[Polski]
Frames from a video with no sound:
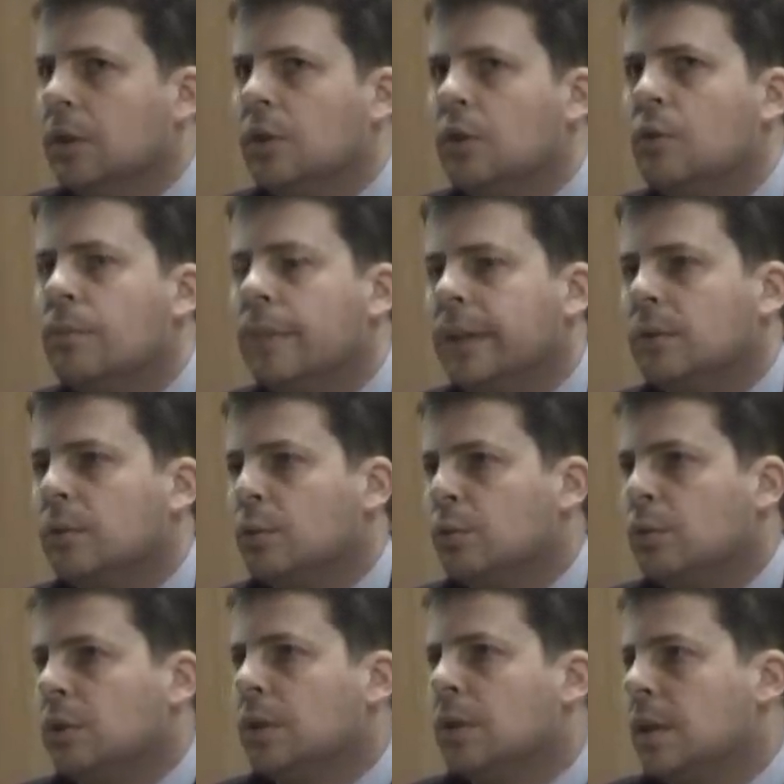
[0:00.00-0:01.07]
dokumentu,
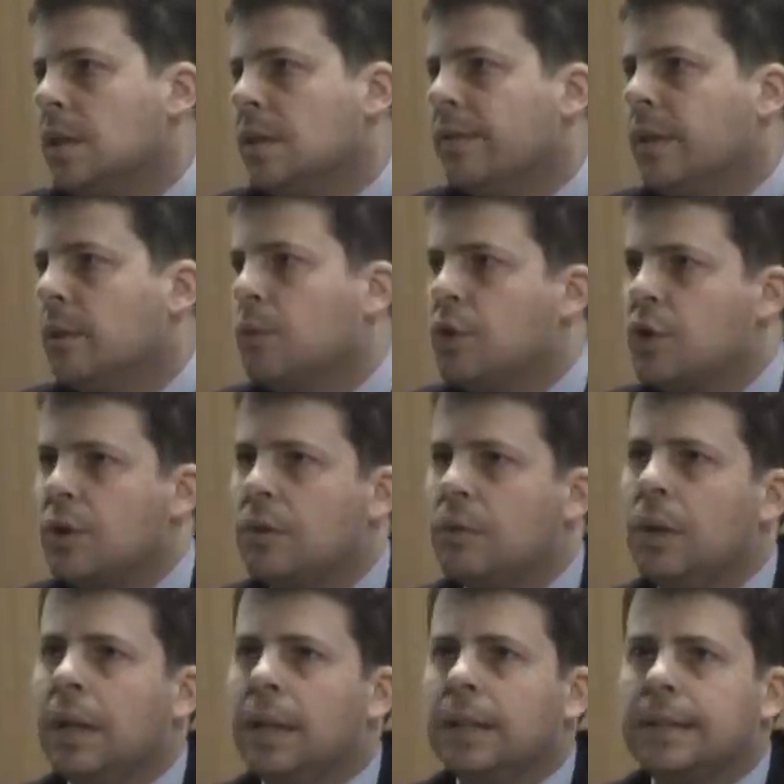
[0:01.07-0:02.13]
który nazywał
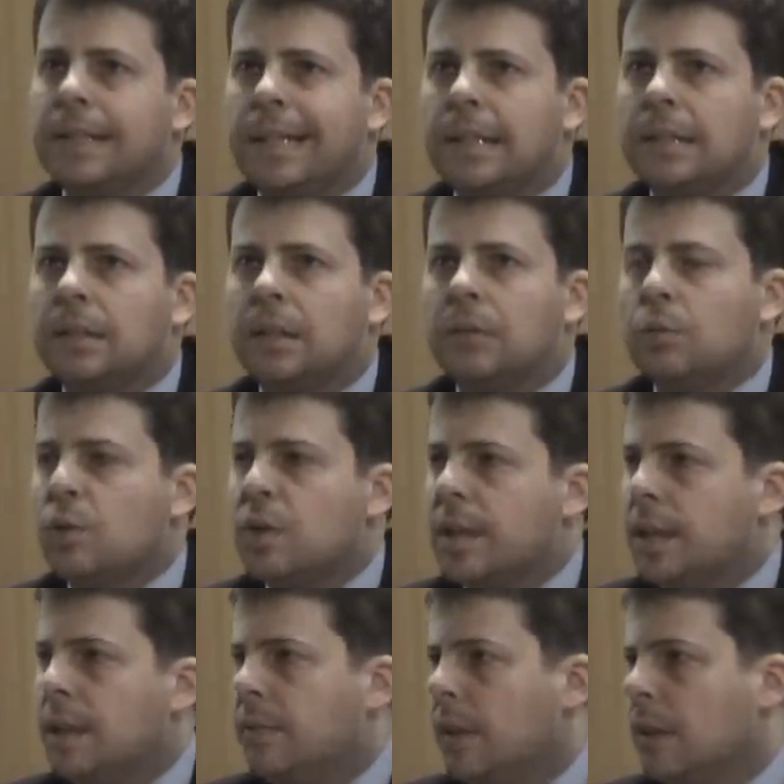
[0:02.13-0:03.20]
się Traktat
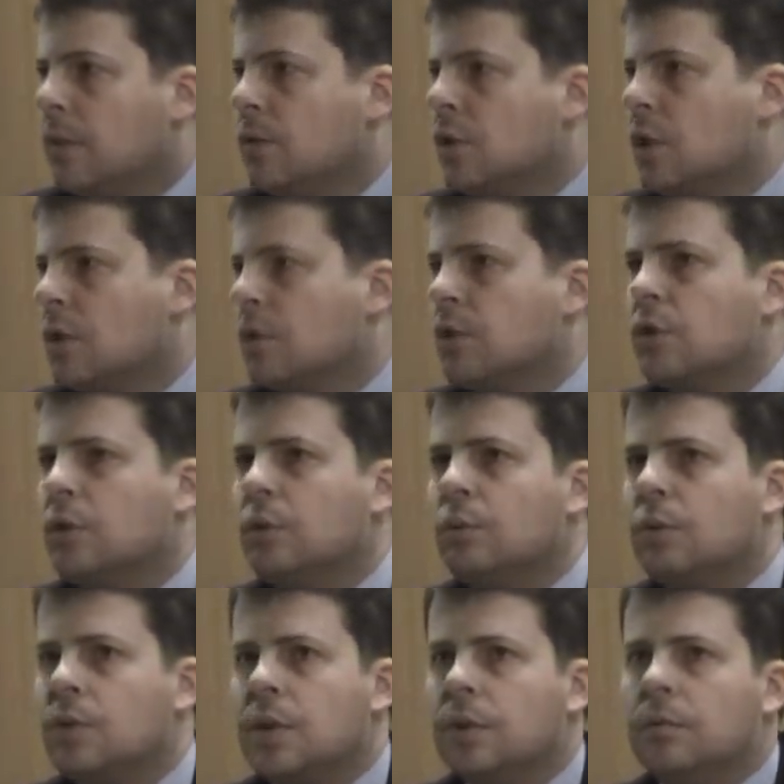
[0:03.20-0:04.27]
ustanawiający
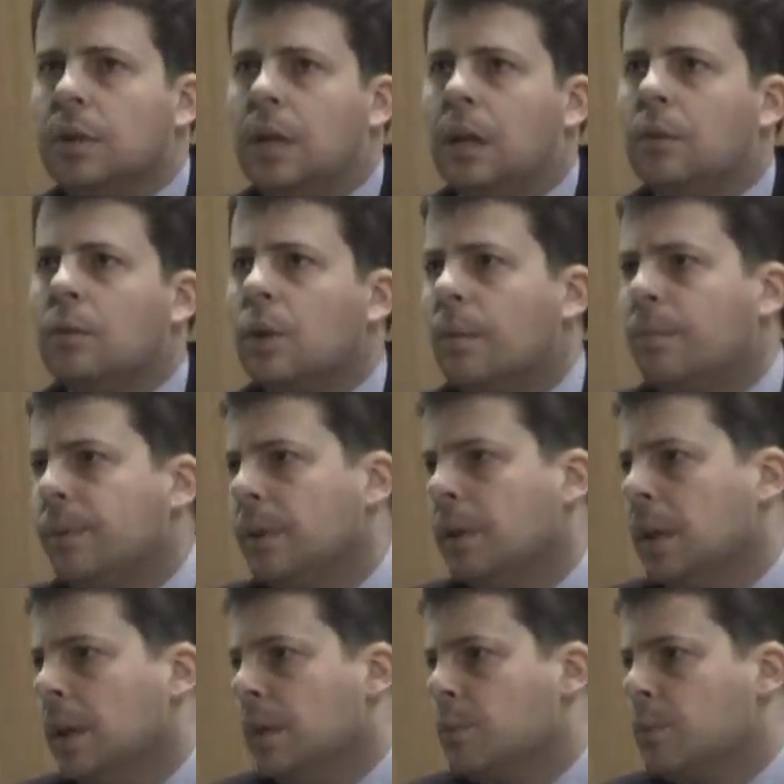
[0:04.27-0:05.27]
konstytucję dla Europy,